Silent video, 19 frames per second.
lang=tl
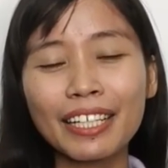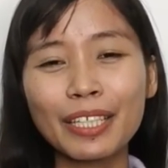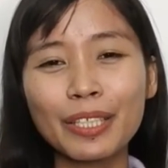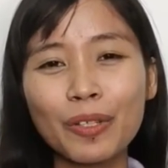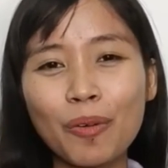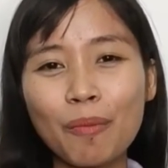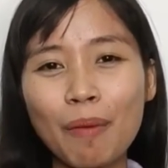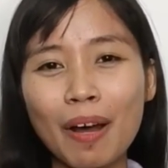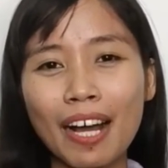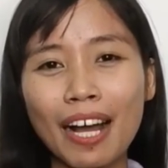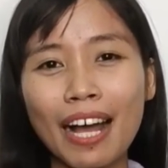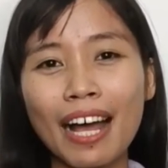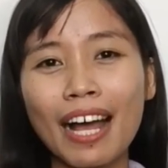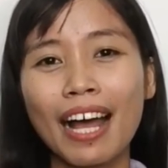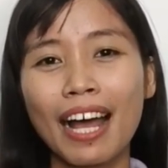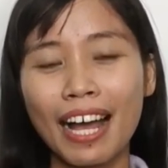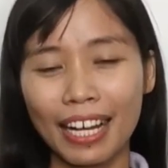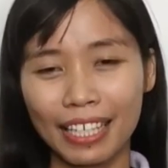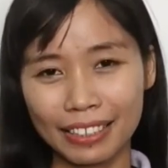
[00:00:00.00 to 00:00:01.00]
iyong mga
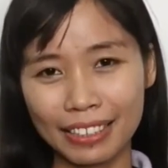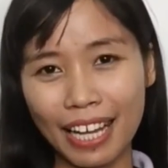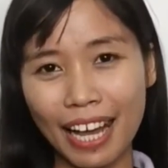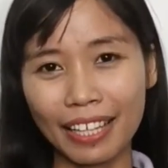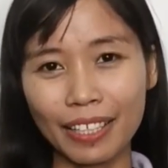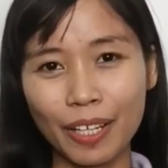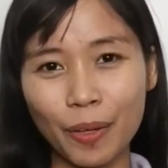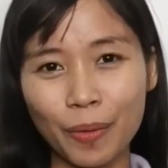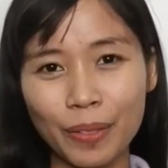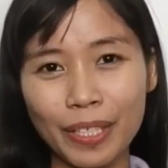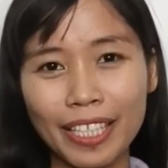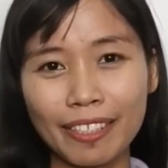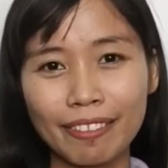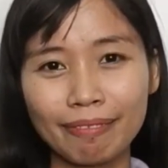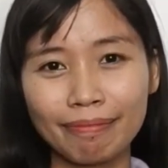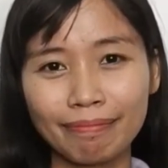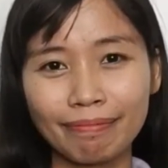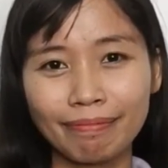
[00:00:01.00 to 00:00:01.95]
gagawin.